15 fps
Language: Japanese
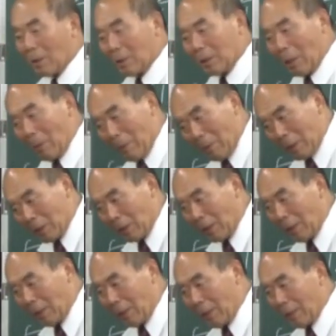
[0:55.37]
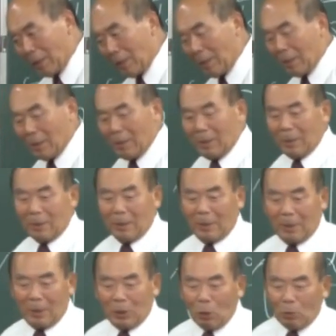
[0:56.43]
食べました
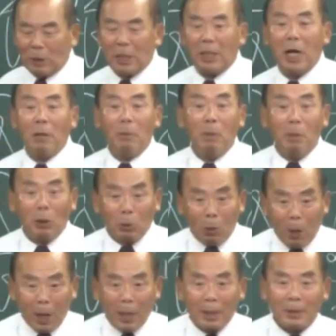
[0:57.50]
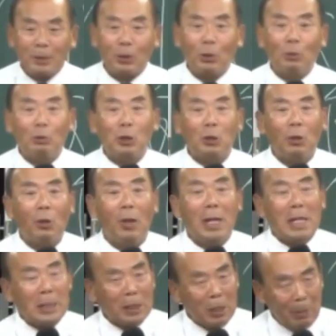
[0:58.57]
特にレビビトはその牛を
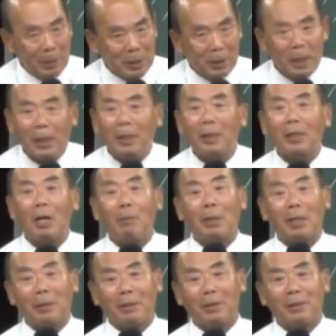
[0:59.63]
世話して食べたんで